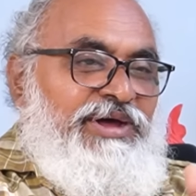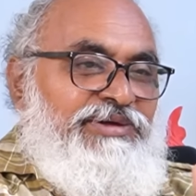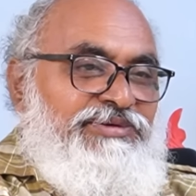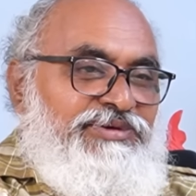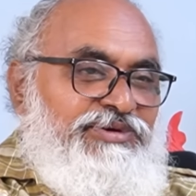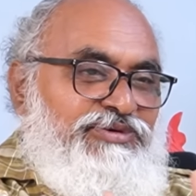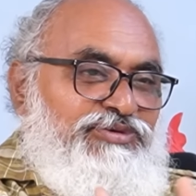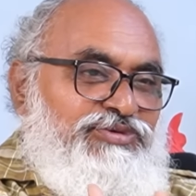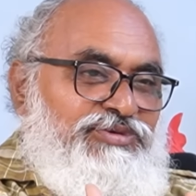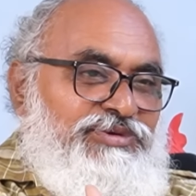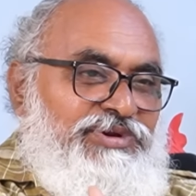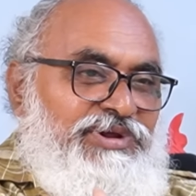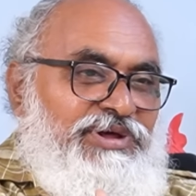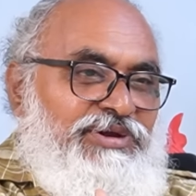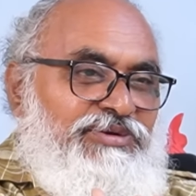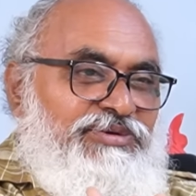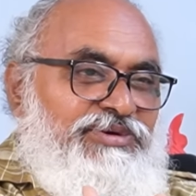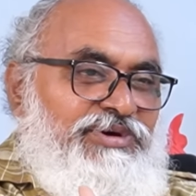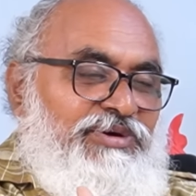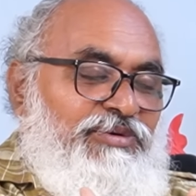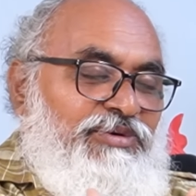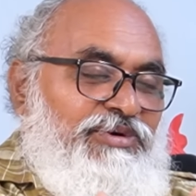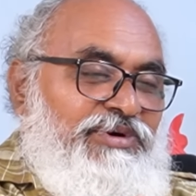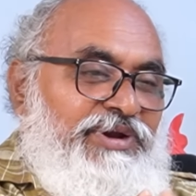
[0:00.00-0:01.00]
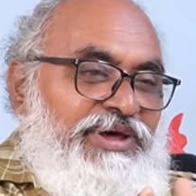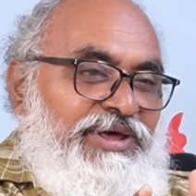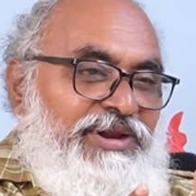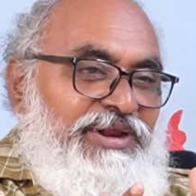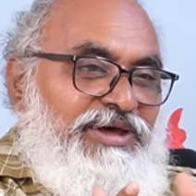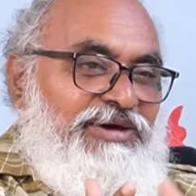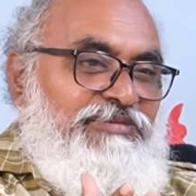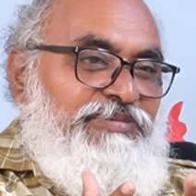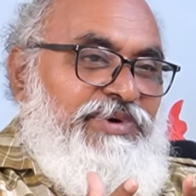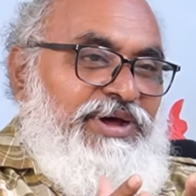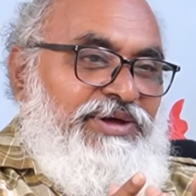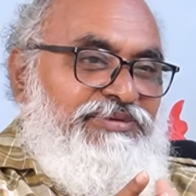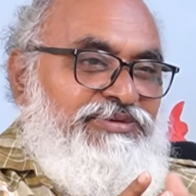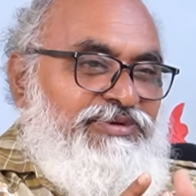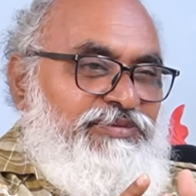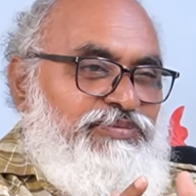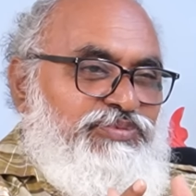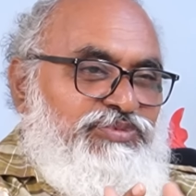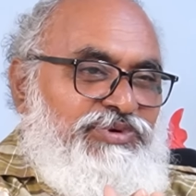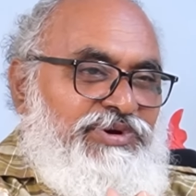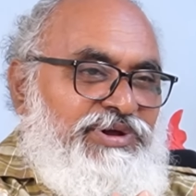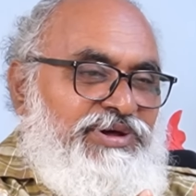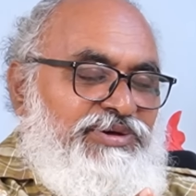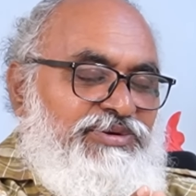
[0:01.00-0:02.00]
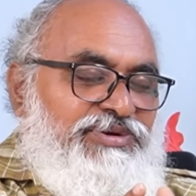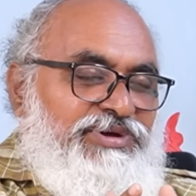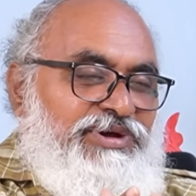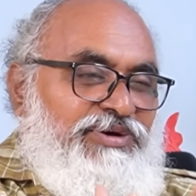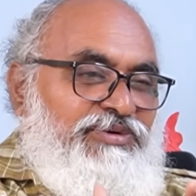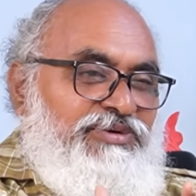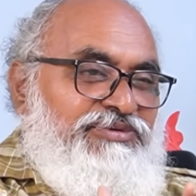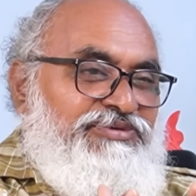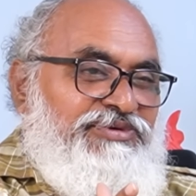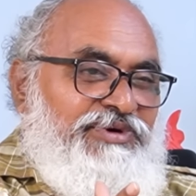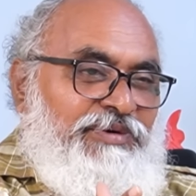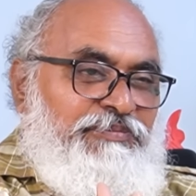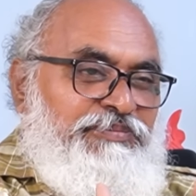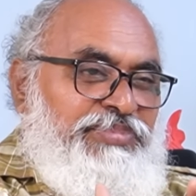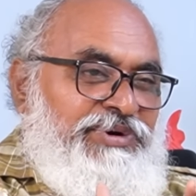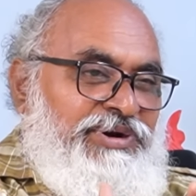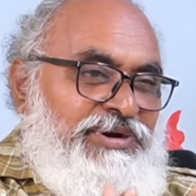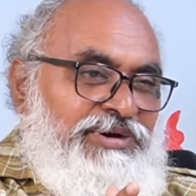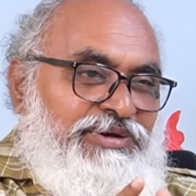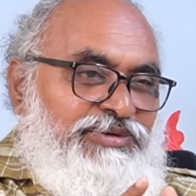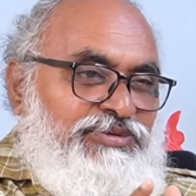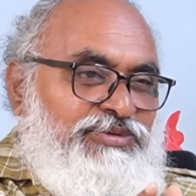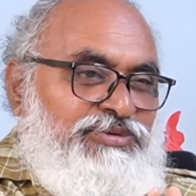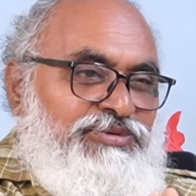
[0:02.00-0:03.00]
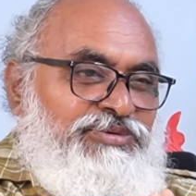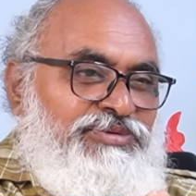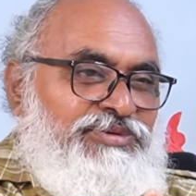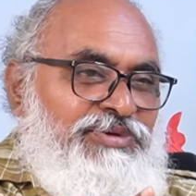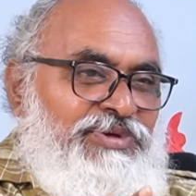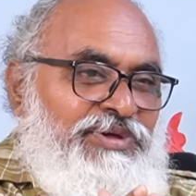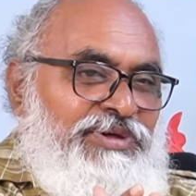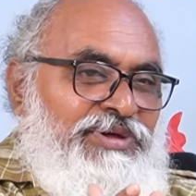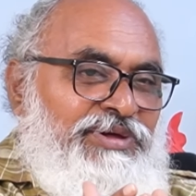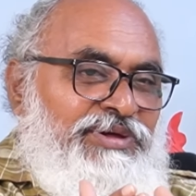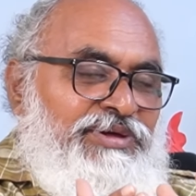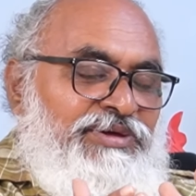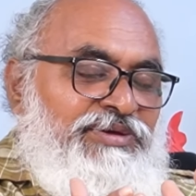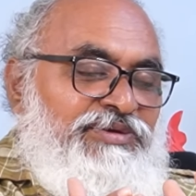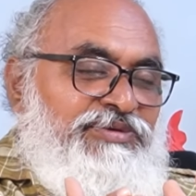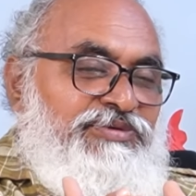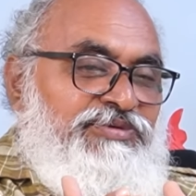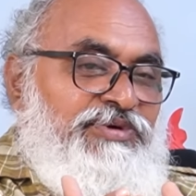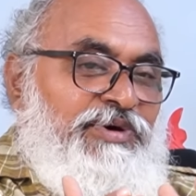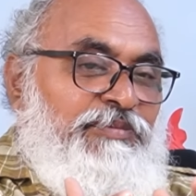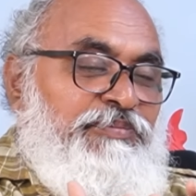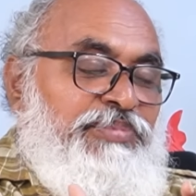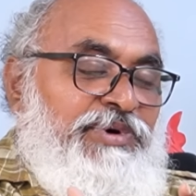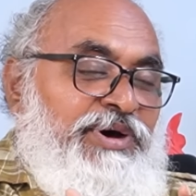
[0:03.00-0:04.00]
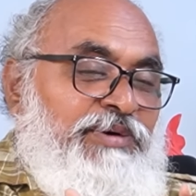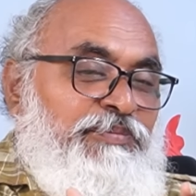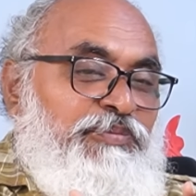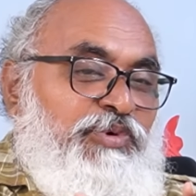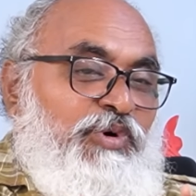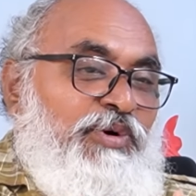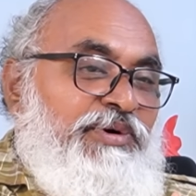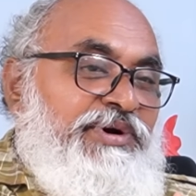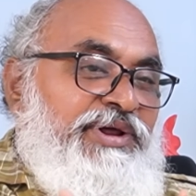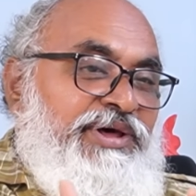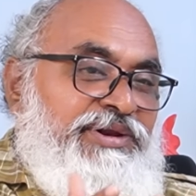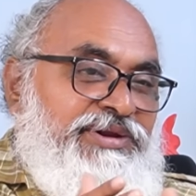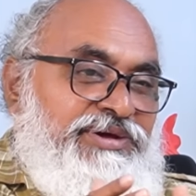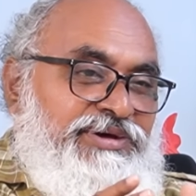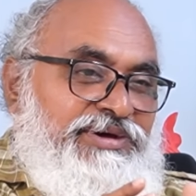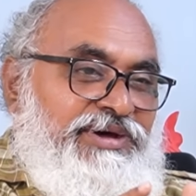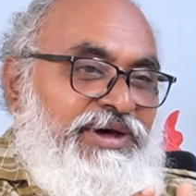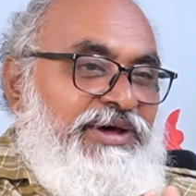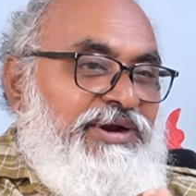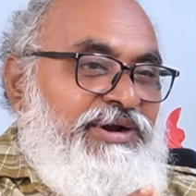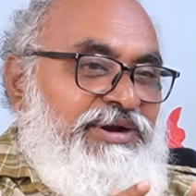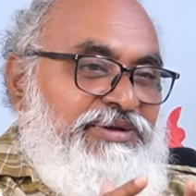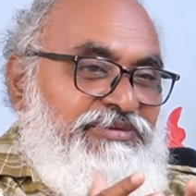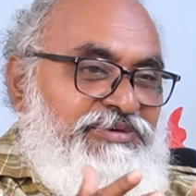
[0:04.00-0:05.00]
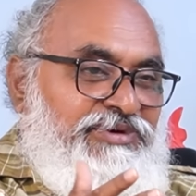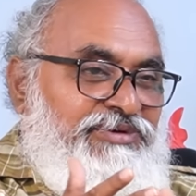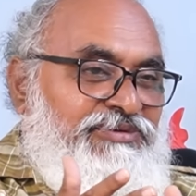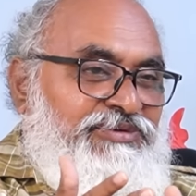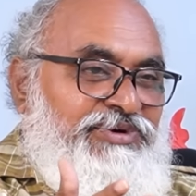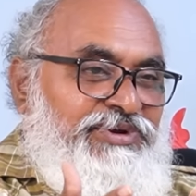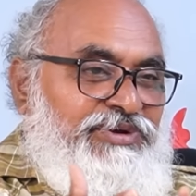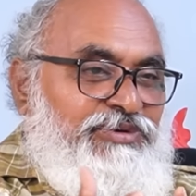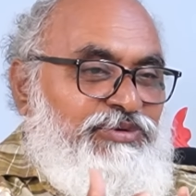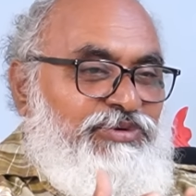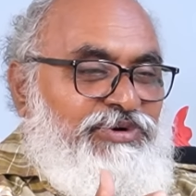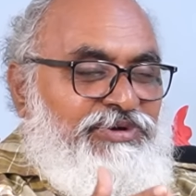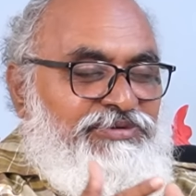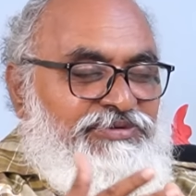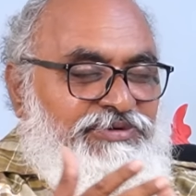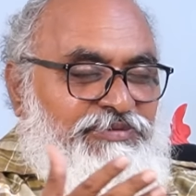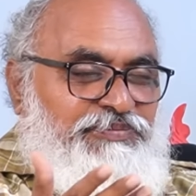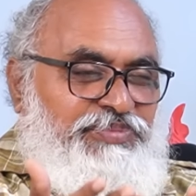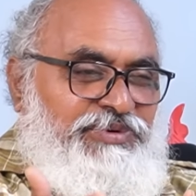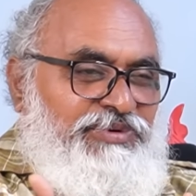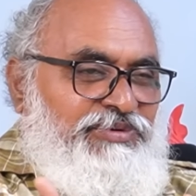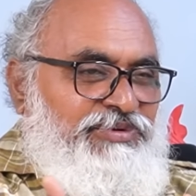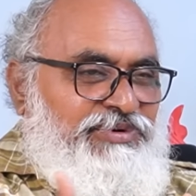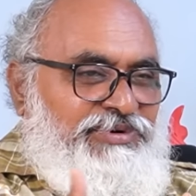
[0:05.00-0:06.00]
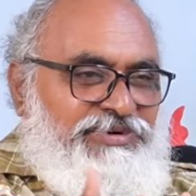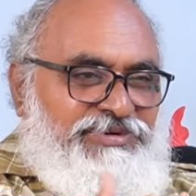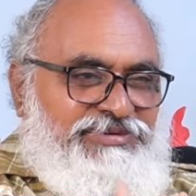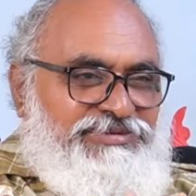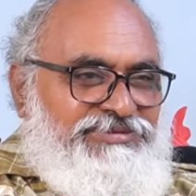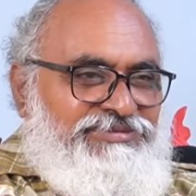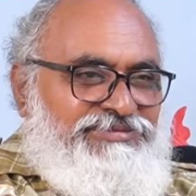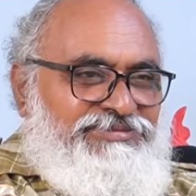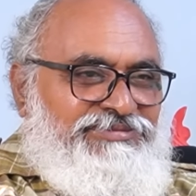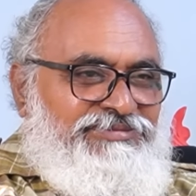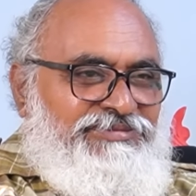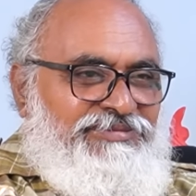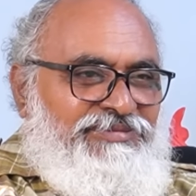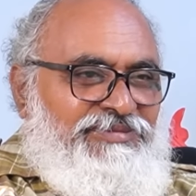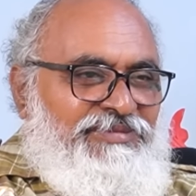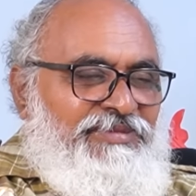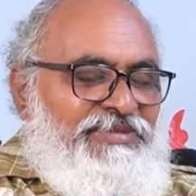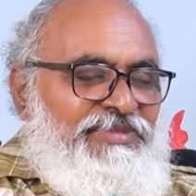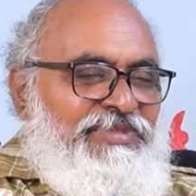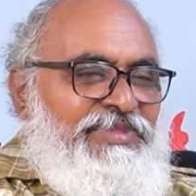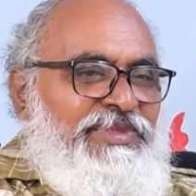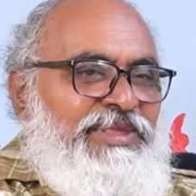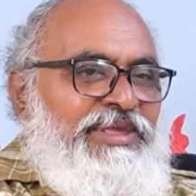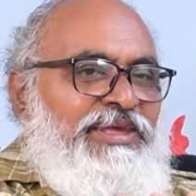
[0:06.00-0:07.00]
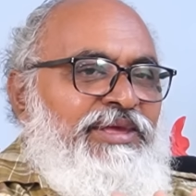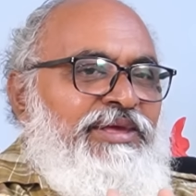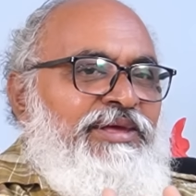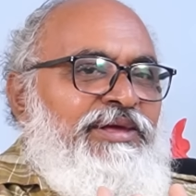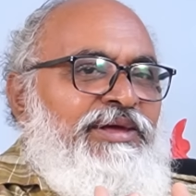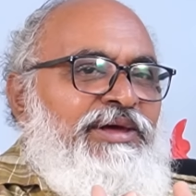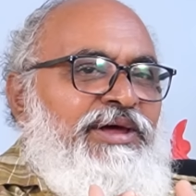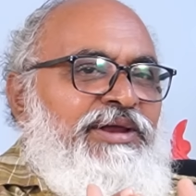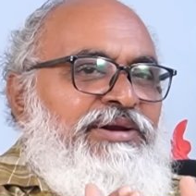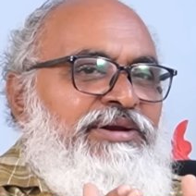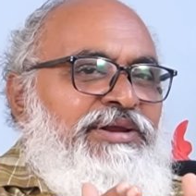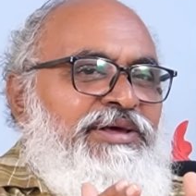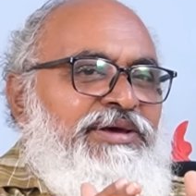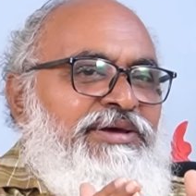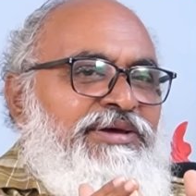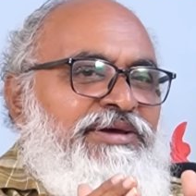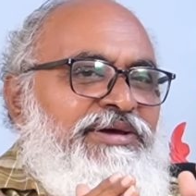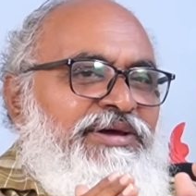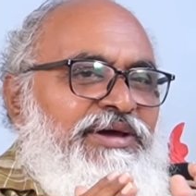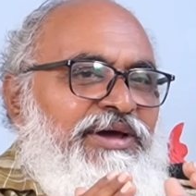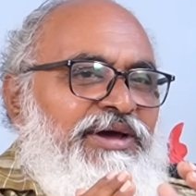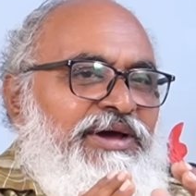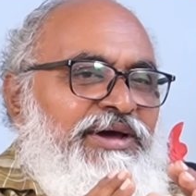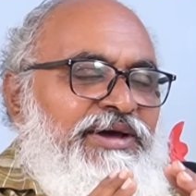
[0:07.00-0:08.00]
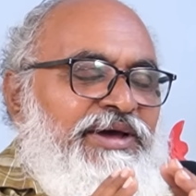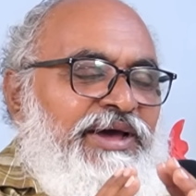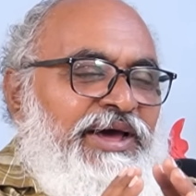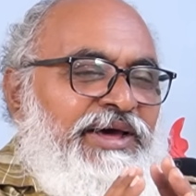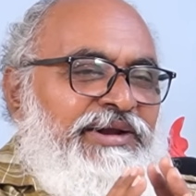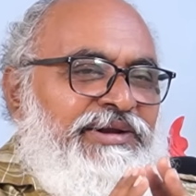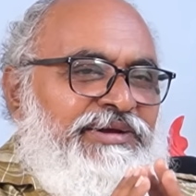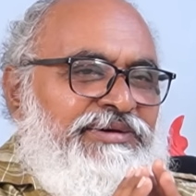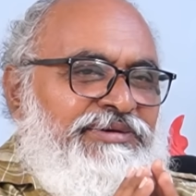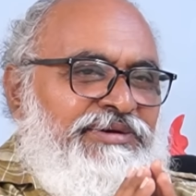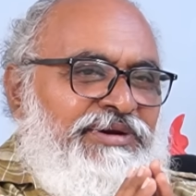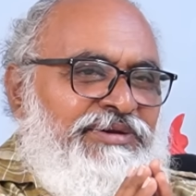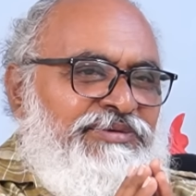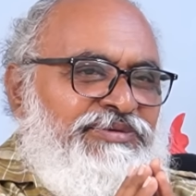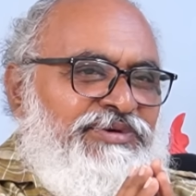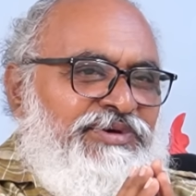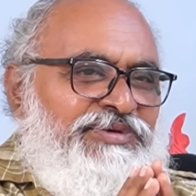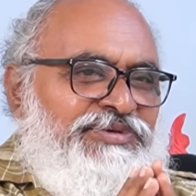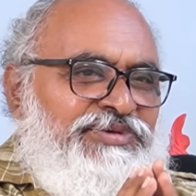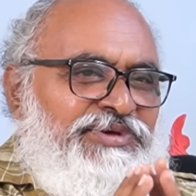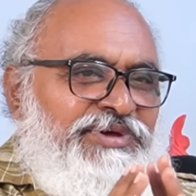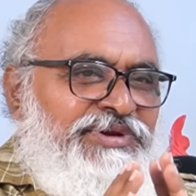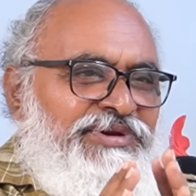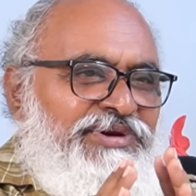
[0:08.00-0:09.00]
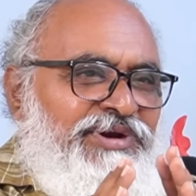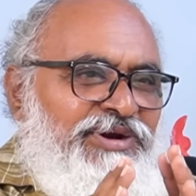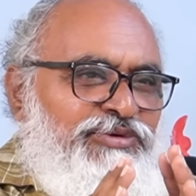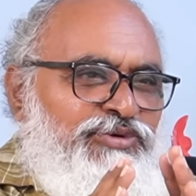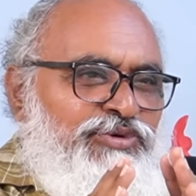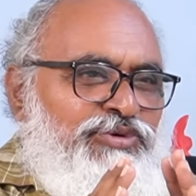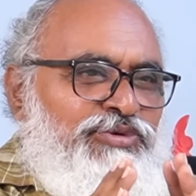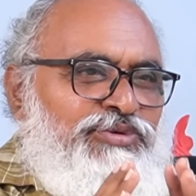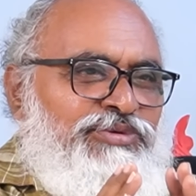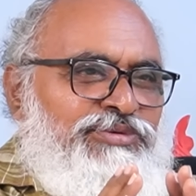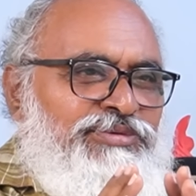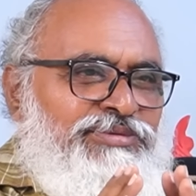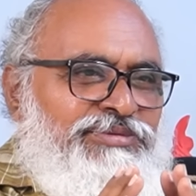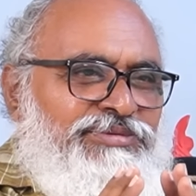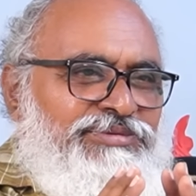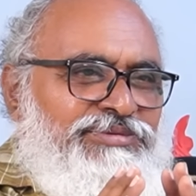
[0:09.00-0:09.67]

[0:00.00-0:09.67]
బాగా చేస్తున్నారు ఎవరు డైలాగ్ బాగా చెప్తున్నారు ఎవరు చెప్పట్లేదు చెప్పకపోవడానికి కారణం ఏమిటి కూడా చెప్పేవాడు అంటే ఆ క్యారెక్టర్ చేసే నటుడు